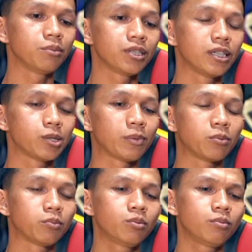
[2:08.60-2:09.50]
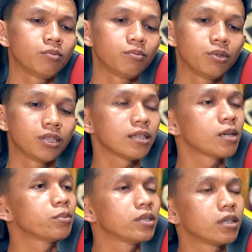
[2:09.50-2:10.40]
bisnis parfum bisa
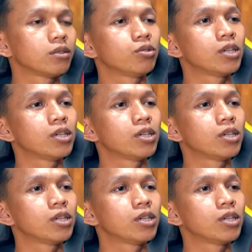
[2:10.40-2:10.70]
sampai 100